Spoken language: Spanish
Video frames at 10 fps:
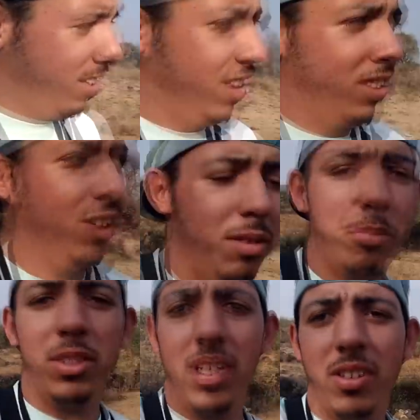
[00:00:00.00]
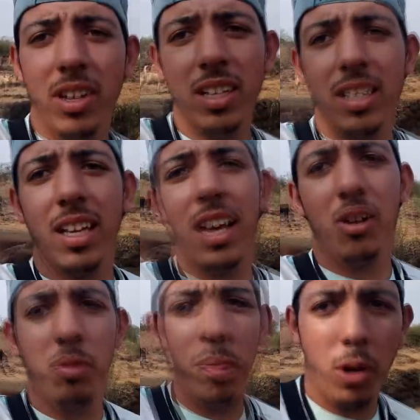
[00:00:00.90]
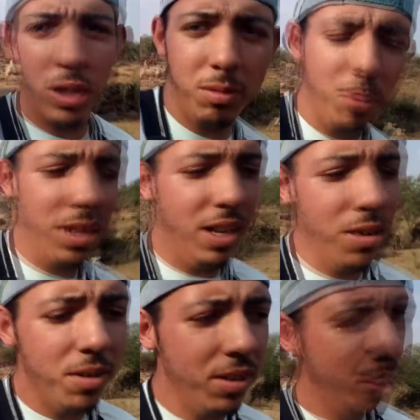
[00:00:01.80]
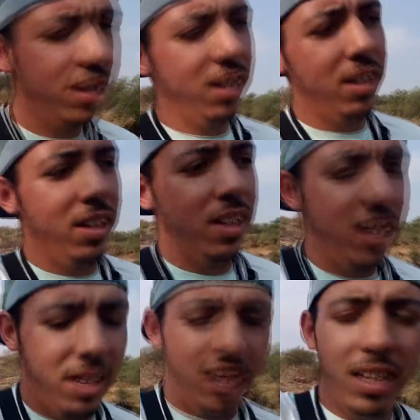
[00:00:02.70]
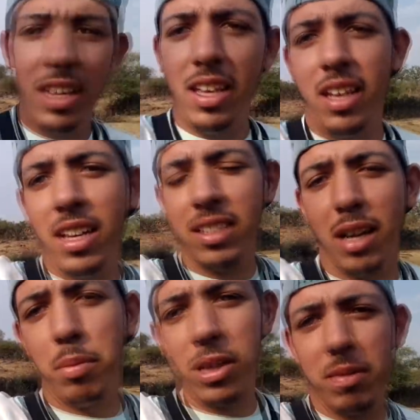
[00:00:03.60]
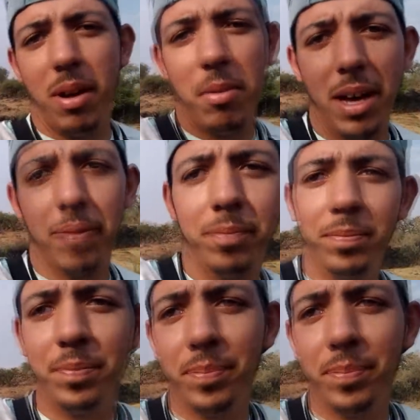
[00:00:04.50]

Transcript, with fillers: Nos vemos, señores, en un próximo video. Y hasta la próxima. Bye.